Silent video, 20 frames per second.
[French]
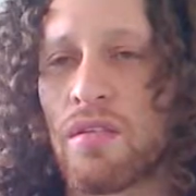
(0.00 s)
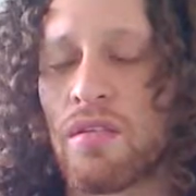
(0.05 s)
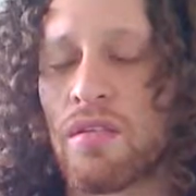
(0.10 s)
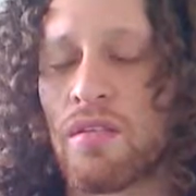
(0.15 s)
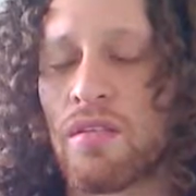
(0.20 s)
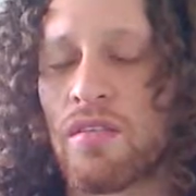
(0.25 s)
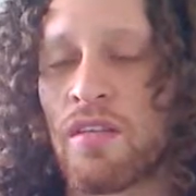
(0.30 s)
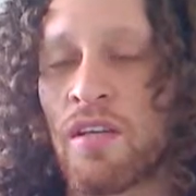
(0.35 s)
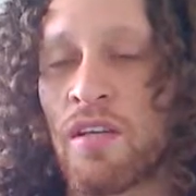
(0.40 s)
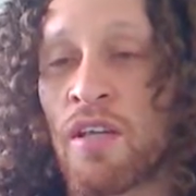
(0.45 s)

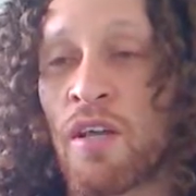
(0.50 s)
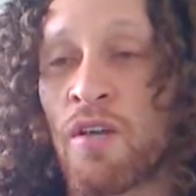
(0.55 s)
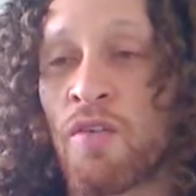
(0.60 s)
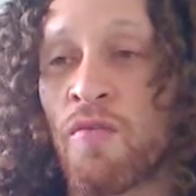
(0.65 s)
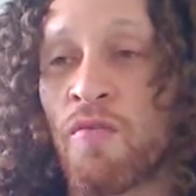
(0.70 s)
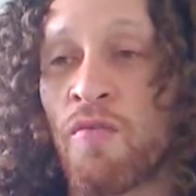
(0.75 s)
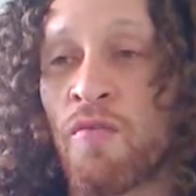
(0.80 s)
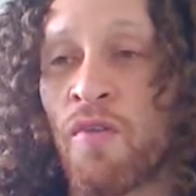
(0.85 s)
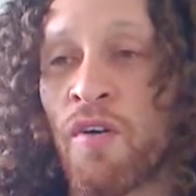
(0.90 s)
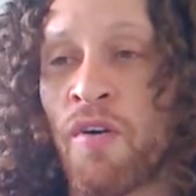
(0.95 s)
C'était
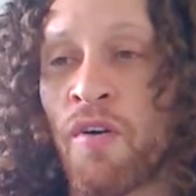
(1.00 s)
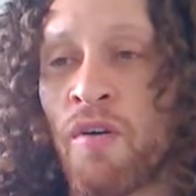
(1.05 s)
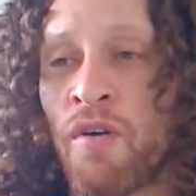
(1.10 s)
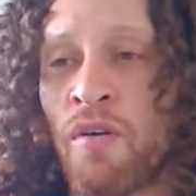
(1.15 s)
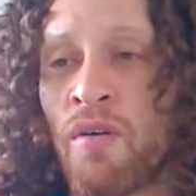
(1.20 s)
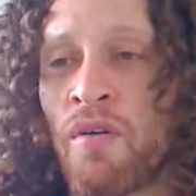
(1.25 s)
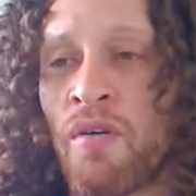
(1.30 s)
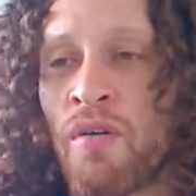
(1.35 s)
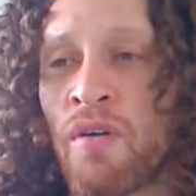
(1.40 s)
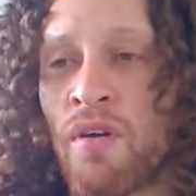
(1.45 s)
une
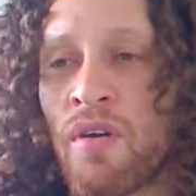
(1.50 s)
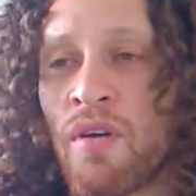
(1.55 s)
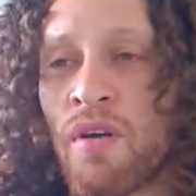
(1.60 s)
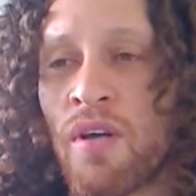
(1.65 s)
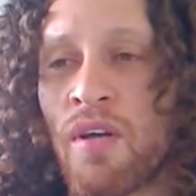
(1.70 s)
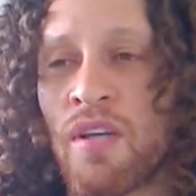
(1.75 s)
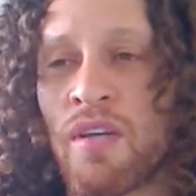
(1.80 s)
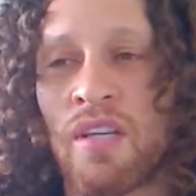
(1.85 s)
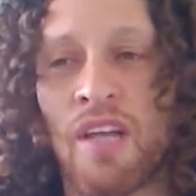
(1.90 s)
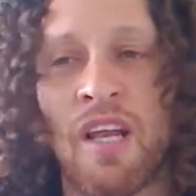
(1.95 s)
fleur
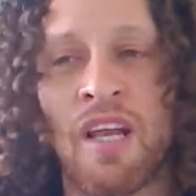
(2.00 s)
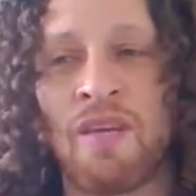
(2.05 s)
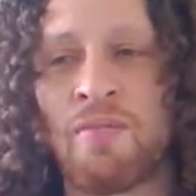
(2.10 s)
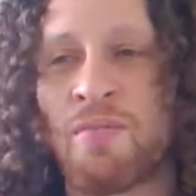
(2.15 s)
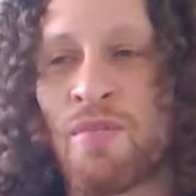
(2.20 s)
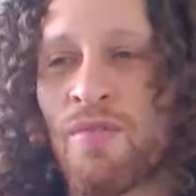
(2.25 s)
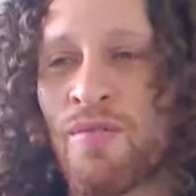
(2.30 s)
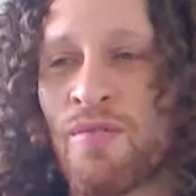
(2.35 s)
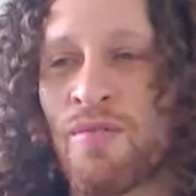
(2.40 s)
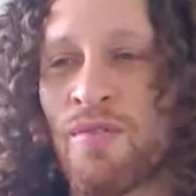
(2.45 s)

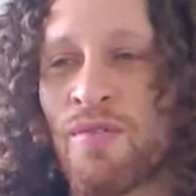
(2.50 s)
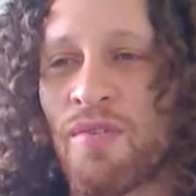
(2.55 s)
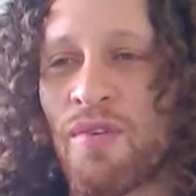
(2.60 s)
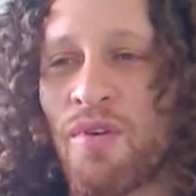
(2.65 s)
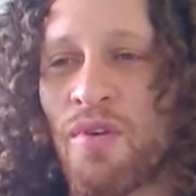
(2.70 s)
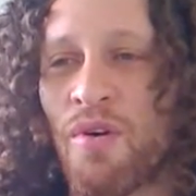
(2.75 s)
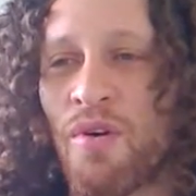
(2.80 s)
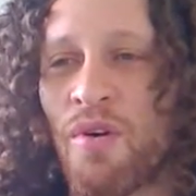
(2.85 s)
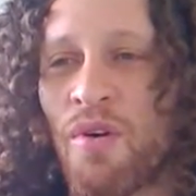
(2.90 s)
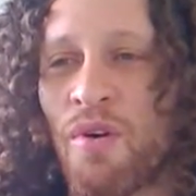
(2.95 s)
tellement
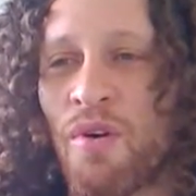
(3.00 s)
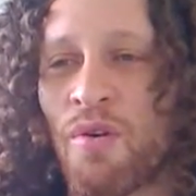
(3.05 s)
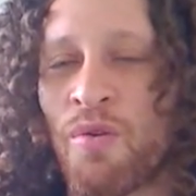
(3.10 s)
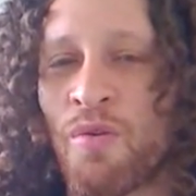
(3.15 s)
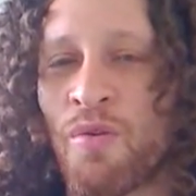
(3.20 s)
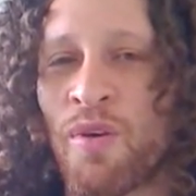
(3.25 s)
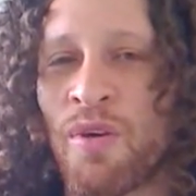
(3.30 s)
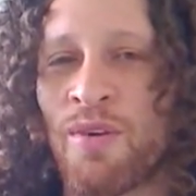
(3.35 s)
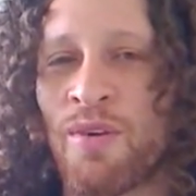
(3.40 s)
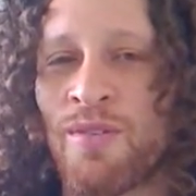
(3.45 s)

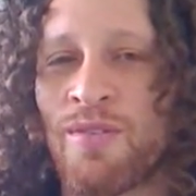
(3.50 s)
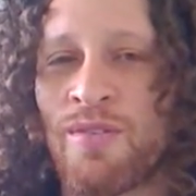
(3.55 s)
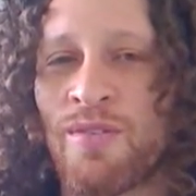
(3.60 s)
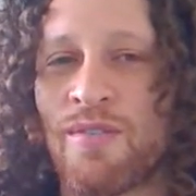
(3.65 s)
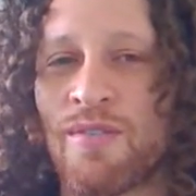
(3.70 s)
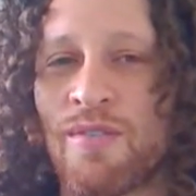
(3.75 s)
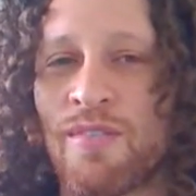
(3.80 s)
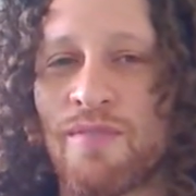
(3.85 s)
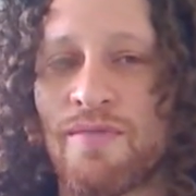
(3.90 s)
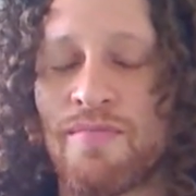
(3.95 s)

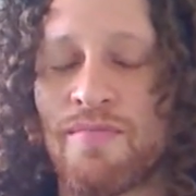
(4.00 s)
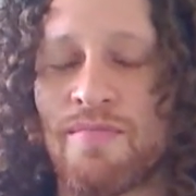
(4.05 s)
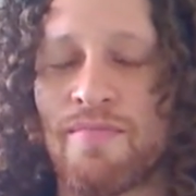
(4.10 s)
orgueilleuse.